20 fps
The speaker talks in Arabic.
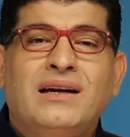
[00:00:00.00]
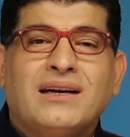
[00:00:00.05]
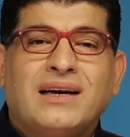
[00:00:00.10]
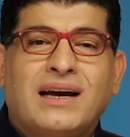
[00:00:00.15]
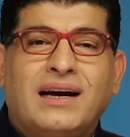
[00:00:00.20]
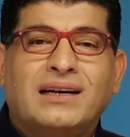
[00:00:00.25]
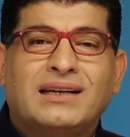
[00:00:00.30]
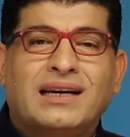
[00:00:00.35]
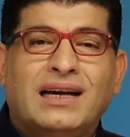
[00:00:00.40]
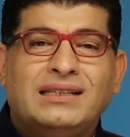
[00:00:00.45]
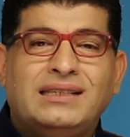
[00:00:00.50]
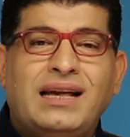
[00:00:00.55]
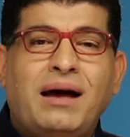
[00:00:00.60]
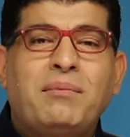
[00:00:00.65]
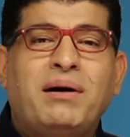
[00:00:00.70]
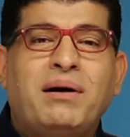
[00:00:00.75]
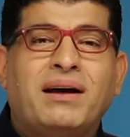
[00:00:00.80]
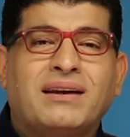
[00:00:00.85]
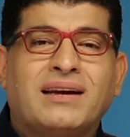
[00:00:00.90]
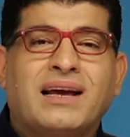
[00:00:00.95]

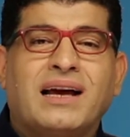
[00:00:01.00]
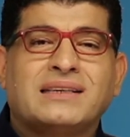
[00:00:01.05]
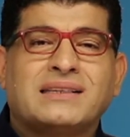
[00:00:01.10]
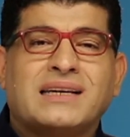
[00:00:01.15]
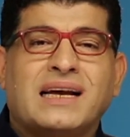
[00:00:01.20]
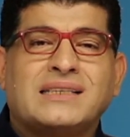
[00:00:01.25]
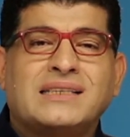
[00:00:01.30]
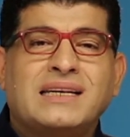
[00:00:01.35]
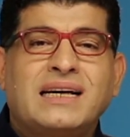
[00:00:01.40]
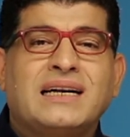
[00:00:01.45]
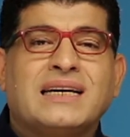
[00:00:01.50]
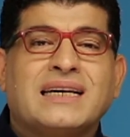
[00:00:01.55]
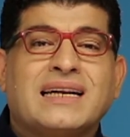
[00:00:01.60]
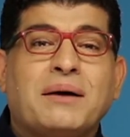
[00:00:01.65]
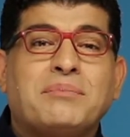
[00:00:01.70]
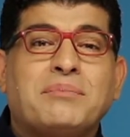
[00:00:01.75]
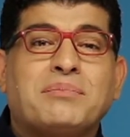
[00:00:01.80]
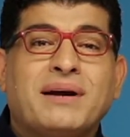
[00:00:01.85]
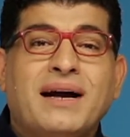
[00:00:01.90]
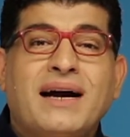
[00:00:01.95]
كثمن كسعر
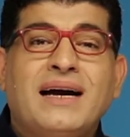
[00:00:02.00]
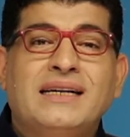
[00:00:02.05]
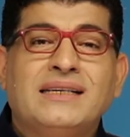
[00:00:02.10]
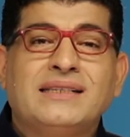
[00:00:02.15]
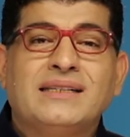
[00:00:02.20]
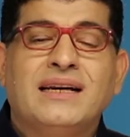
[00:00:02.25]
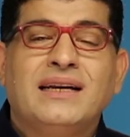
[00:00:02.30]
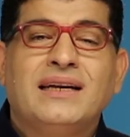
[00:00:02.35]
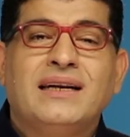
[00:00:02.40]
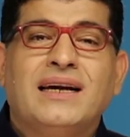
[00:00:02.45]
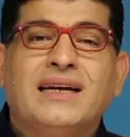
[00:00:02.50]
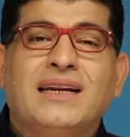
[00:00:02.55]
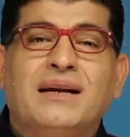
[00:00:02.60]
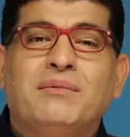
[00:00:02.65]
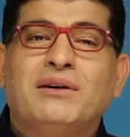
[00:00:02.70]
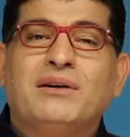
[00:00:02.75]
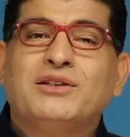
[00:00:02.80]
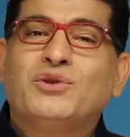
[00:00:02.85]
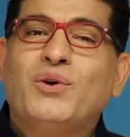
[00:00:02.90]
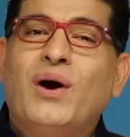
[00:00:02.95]
كبرايز
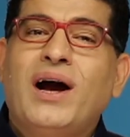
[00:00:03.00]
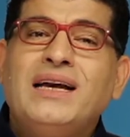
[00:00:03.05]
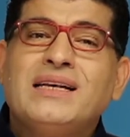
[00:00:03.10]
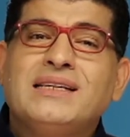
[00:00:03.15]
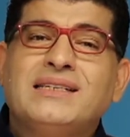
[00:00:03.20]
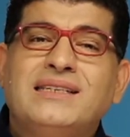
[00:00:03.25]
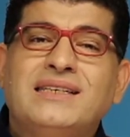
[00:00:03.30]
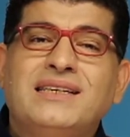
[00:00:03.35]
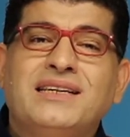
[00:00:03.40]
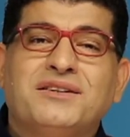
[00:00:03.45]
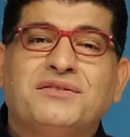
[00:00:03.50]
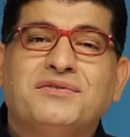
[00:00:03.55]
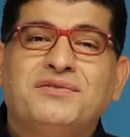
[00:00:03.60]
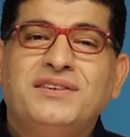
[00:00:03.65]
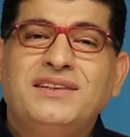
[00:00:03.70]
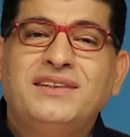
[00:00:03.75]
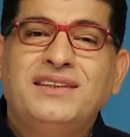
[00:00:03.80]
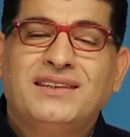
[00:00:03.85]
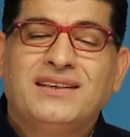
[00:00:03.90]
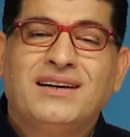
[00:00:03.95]
انما شو حيصير
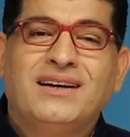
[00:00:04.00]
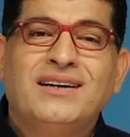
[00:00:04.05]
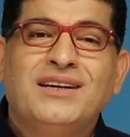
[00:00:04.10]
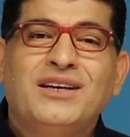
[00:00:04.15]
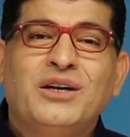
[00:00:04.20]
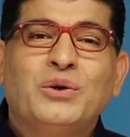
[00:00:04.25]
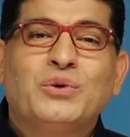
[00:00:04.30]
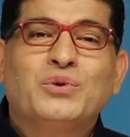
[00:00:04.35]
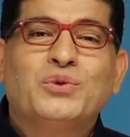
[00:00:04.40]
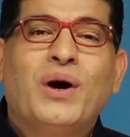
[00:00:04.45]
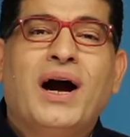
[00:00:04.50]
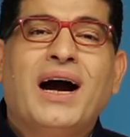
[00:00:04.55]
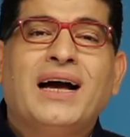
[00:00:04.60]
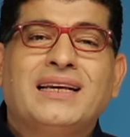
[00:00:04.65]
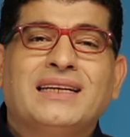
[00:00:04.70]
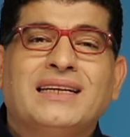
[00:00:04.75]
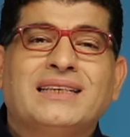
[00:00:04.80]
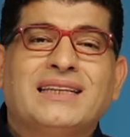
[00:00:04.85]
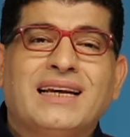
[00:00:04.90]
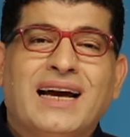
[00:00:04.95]
فينا وشو
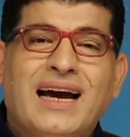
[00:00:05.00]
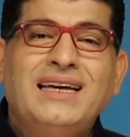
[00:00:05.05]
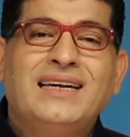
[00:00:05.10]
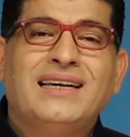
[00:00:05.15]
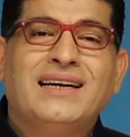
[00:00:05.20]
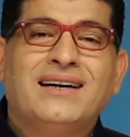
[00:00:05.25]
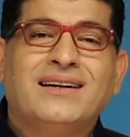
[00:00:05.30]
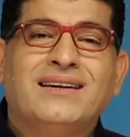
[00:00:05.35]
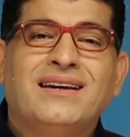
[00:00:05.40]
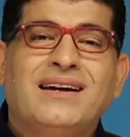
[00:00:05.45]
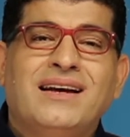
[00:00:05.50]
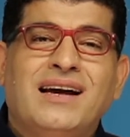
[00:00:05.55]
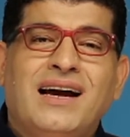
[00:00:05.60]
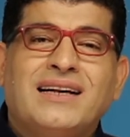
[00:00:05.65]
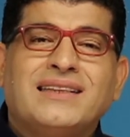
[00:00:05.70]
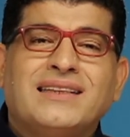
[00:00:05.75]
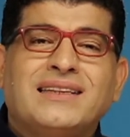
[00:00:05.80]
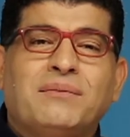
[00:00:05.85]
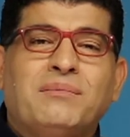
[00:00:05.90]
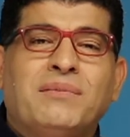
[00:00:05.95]
حنتغير
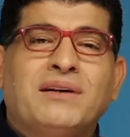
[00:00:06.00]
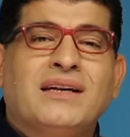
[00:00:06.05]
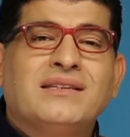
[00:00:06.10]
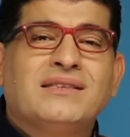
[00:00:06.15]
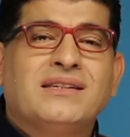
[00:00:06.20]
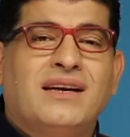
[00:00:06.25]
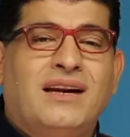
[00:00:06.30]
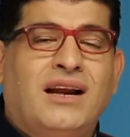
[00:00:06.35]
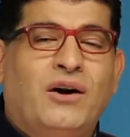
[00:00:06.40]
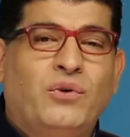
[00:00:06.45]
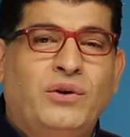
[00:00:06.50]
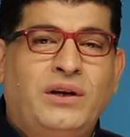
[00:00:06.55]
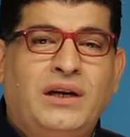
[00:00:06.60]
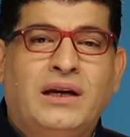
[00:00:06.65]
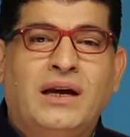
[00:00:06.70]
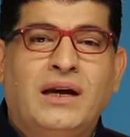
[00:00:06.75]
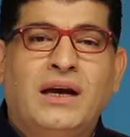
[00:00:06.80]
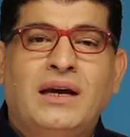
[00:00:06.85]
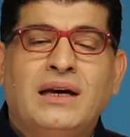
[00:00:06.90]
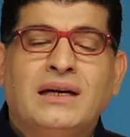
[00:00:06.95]
عندما نصل لهونيك
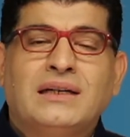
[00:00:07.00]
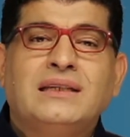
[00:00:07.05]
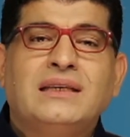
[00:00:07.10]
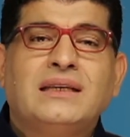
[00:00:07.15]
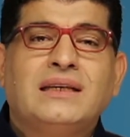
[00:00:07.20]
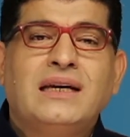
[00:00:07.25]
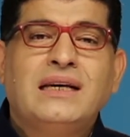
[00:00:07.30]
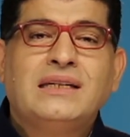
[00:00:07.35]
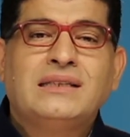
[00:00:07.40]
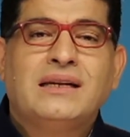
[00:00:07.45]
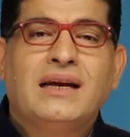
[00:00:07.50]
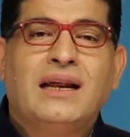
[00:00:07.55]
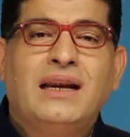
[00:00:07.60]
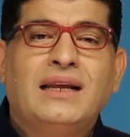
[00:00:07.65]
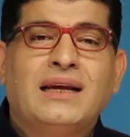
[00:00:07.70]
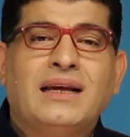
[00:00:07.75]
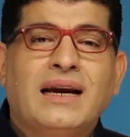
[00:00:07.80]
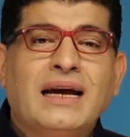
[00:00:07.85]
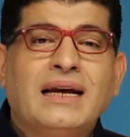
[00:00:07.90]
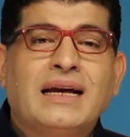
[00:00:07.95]
كثير ناس
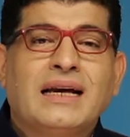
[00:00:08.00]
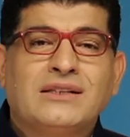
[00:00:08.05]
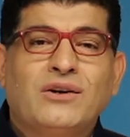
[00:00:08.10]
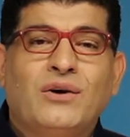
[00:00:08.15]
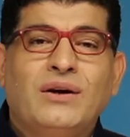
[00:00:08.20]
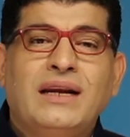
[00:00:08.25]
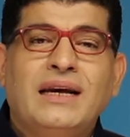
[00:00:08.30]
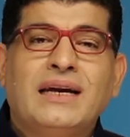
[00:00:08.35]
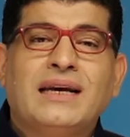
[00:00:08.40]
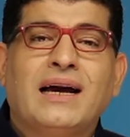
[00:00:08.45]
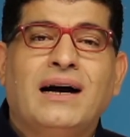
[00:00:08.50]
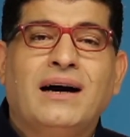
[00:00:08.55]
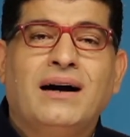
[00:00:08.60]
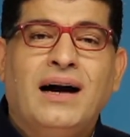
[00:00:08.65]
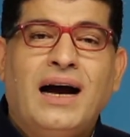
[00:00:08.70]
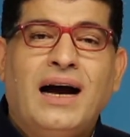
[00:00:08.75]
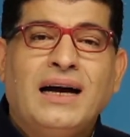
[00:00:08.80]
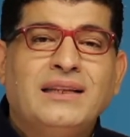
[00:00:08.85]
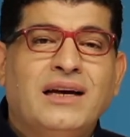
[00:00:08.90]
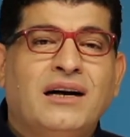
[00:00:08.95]
اللي ركزوا عليه
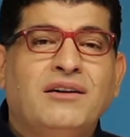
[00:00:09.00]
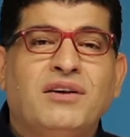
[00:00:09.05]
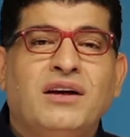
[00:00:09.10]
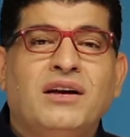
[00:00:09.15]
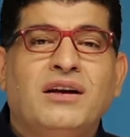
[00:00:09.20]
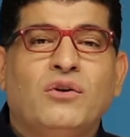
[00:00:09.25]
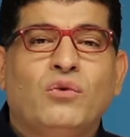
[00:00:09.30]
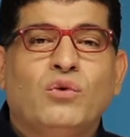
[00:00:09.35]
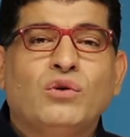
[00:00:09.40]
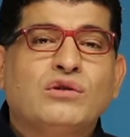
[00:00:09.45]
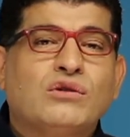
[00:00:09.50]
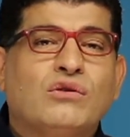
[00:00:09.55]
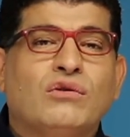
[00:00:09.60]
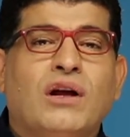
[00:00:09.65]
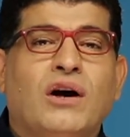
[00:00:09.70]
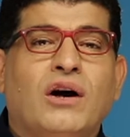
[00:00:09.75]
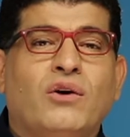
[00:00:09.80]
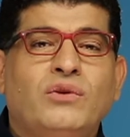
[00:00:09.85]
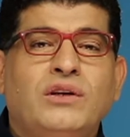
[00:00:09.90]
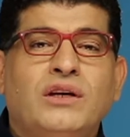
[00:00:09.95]
كهدف وصلوا
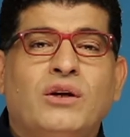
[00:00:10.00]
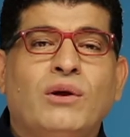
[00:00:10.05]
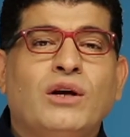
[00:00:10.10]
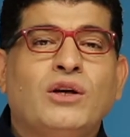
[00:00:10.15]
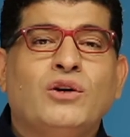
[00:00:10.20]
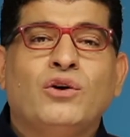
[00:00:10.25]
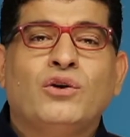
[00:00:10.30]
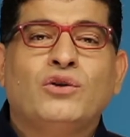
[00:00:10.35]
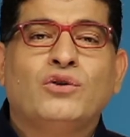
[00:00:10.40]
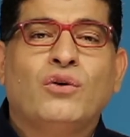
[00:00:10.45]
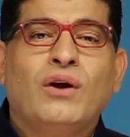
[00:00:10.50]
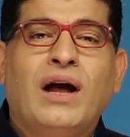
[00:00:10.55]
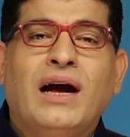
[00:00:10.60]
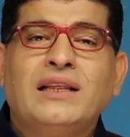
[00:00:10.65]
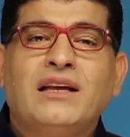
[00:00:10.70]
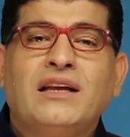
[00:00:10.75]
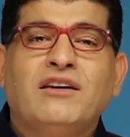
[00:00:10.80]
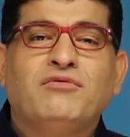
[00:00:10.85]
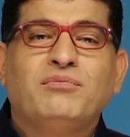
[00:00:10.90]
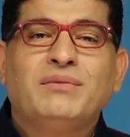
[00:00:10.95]
لهونيك لقيوا انه
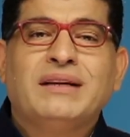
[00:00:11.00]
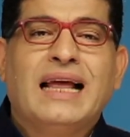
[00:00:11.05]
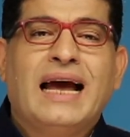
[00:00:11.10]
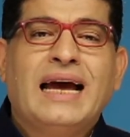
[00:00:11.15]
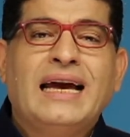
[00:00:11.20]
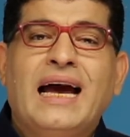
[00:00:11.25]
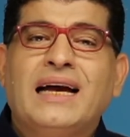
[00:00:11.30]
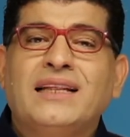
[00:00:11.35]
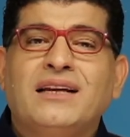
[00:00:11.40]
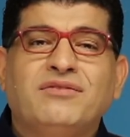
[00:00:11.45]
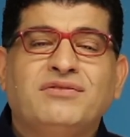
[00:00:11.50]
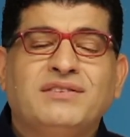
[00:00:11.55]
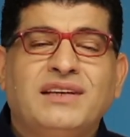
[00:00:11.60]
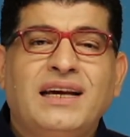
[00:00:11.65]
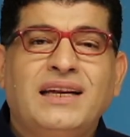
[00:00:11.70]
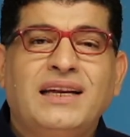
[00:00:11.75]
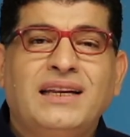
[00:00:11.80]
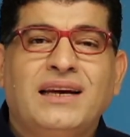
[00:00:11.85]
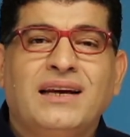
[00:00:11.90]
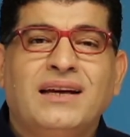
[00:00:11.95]
الهدف مثل اي هدف
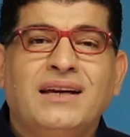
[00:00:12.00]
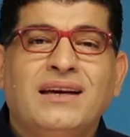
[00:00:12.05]
تاني